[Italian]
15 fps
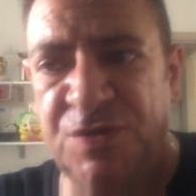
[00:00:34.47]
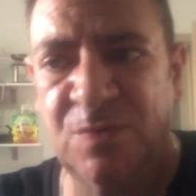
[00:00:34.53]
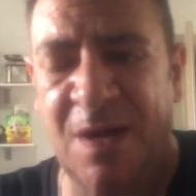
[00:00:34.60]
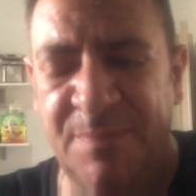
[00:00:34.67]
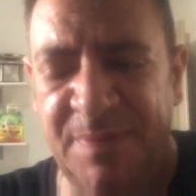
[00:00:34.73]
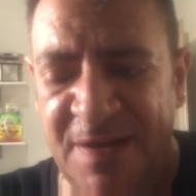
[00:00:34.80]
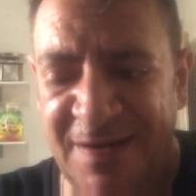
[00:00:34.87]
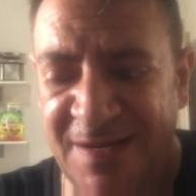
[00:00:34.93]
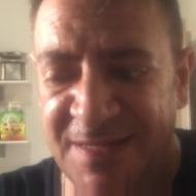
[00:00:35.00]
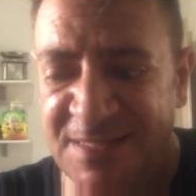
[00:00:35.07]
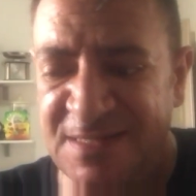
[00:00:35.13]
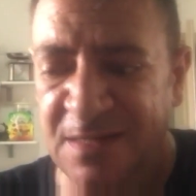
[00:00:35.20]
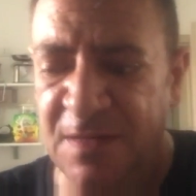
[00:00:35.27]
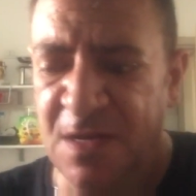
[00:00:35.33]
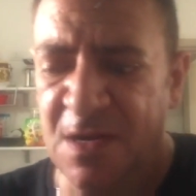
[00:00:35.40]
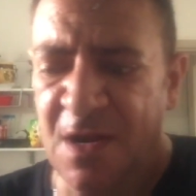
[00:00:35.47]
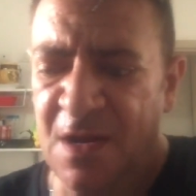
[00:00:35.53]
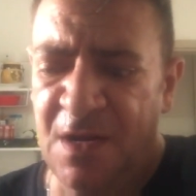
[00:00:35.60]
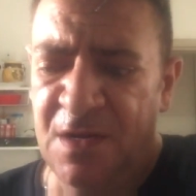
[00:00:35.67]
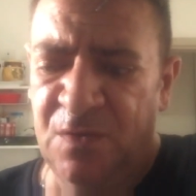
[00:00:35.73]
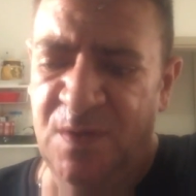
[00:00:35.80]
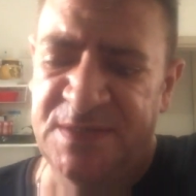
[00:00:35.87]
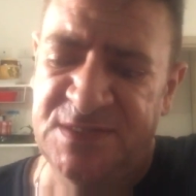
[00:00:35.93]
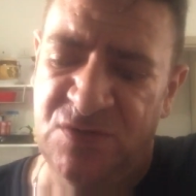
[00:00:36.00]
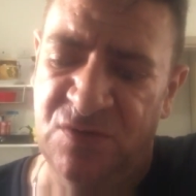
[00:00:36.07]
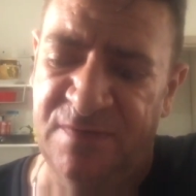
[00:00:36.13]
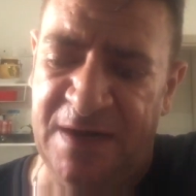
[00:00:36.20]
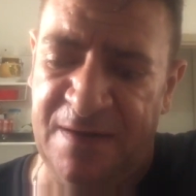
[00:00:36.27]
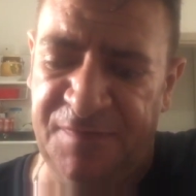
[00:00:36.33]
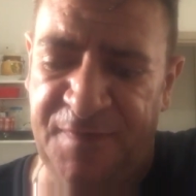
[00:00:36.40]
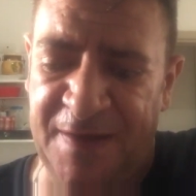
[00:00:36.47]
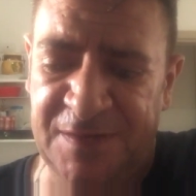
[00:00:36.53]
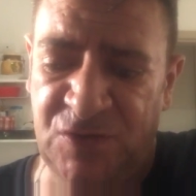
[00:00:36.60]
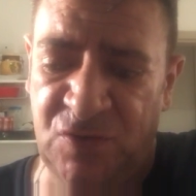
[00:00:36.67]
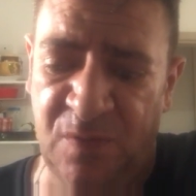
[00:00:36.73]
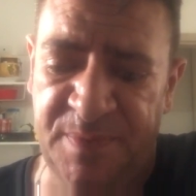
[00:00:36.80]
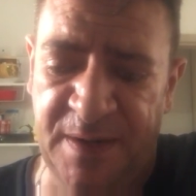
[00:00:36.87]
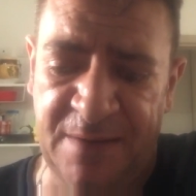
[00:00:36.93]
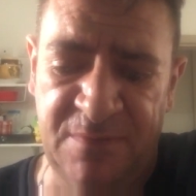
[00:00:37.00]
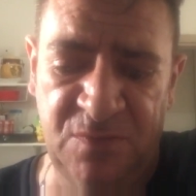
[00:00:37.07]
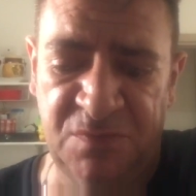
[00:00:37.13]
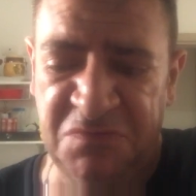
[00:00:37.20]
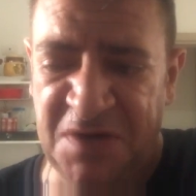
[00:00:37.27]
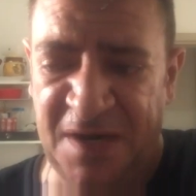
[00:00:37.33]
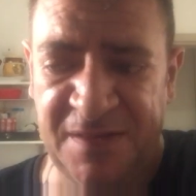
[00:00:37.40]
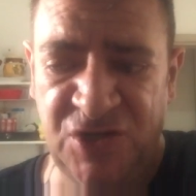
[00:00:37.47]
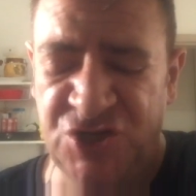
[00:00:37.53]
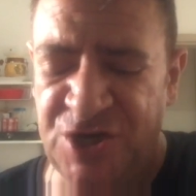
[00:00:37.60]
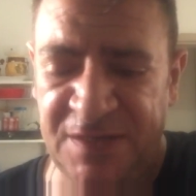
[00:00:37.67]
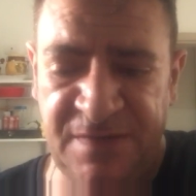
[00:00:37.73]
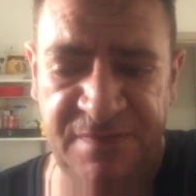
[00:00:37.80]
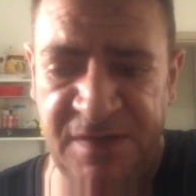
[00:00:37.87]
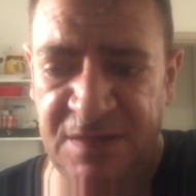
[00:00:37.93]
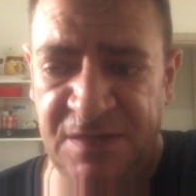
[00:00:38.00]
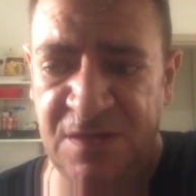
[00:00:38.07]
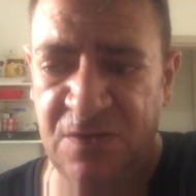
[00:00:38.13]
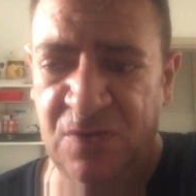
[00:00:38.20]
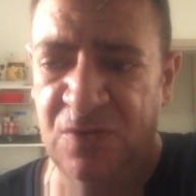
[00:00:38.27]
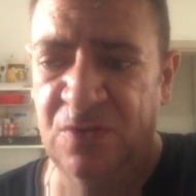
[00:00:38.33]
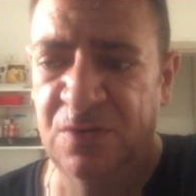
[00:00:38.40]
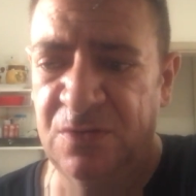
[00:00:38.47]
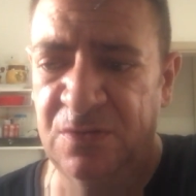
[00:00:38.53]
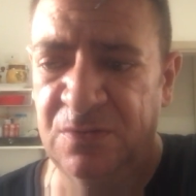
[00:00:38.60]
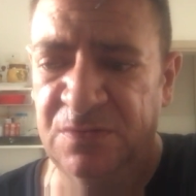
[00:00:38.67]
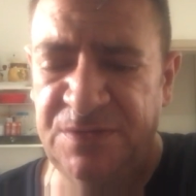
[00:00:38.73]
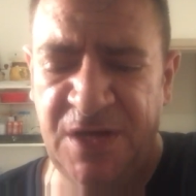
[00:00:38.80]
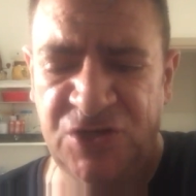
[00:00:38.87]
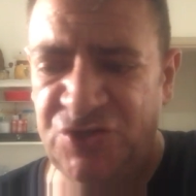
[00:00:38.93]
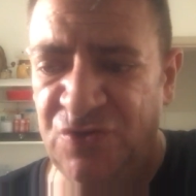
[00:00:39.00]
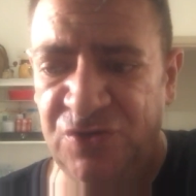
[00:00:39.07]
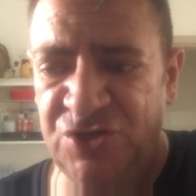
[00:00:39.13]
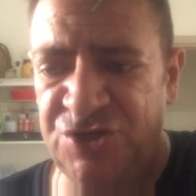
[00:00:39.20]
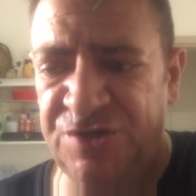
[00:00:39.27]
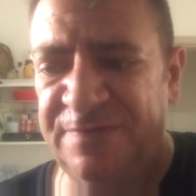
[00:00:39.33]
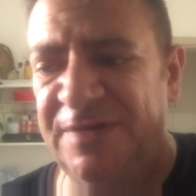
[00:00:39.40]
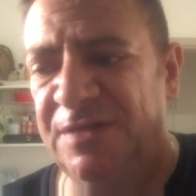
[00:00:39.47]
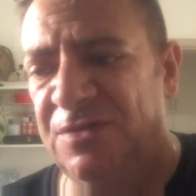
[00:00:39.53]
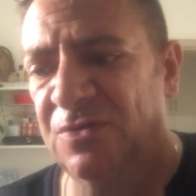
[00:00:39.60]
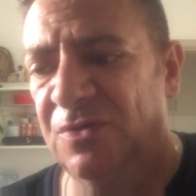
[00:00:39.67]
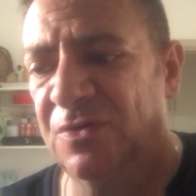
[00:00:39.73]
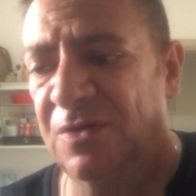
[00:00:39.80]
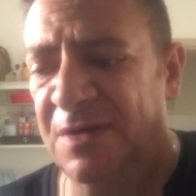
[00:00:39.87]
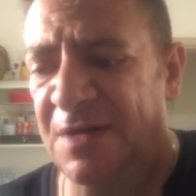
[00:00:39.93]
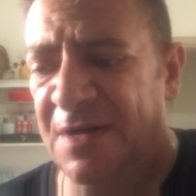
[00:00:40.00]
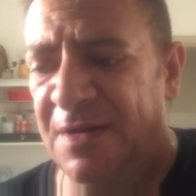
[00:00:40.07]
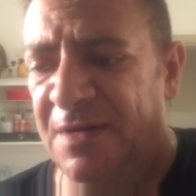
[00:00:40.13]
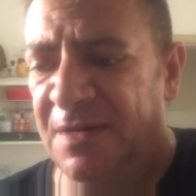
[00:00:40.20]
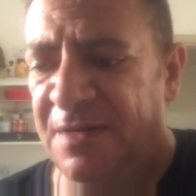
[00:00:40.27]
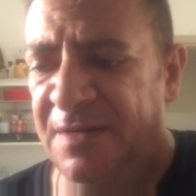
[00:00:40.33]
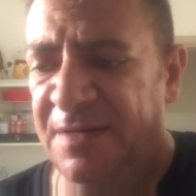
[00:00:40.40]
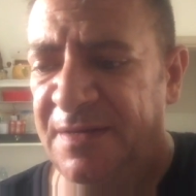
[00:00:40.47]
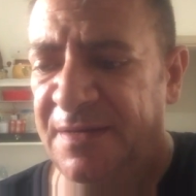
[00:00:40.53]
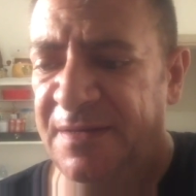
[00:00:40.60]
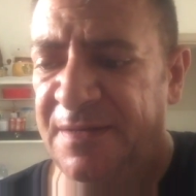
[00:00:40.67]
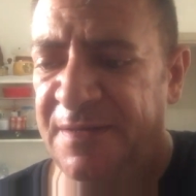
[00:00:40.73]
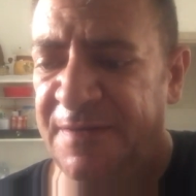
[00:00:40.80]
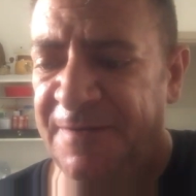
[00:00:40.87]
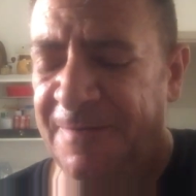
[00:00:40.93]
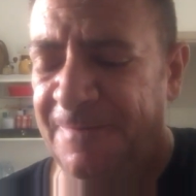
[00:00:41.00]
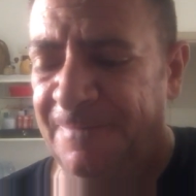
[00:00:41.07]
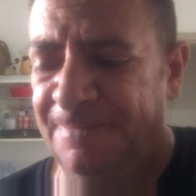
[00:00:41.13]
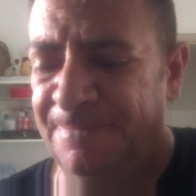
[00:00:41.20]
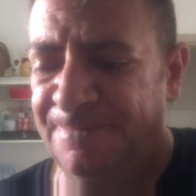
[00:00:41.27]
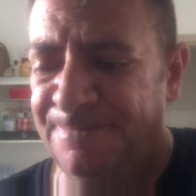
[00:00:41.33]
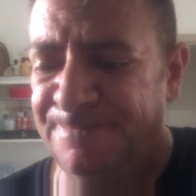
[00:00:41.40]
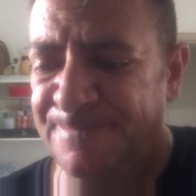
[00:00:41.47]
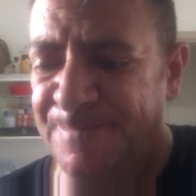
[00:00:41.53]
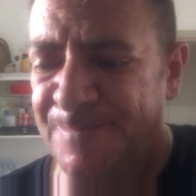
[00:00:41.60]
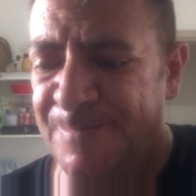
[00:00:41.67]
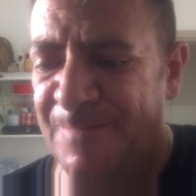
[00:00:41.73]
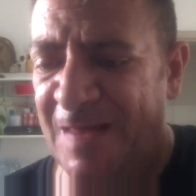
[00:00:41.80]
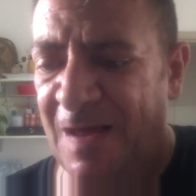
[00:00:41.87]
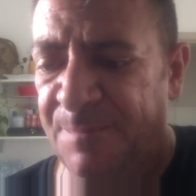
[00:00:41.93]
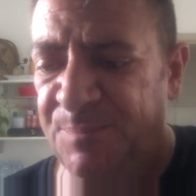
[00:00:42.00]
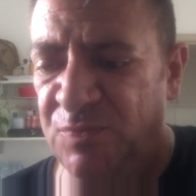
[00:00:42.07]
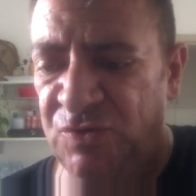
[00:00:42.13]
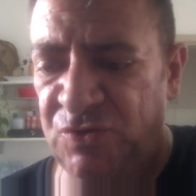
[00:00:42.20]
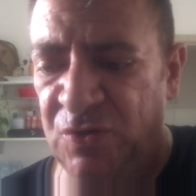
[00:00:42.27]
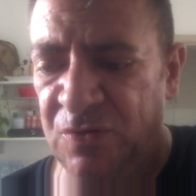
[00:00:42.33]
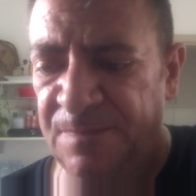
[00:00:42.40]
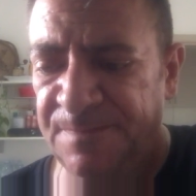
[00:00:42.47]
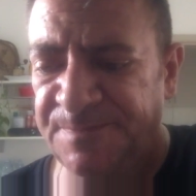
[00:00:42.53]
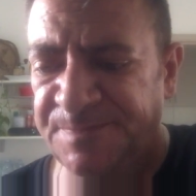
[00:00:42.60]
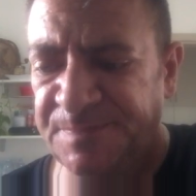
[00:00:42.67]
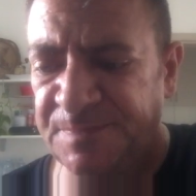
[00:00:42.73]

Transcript: in una playlist. Questo verrà fatto per una decina di video, 10-12 video eh, appunto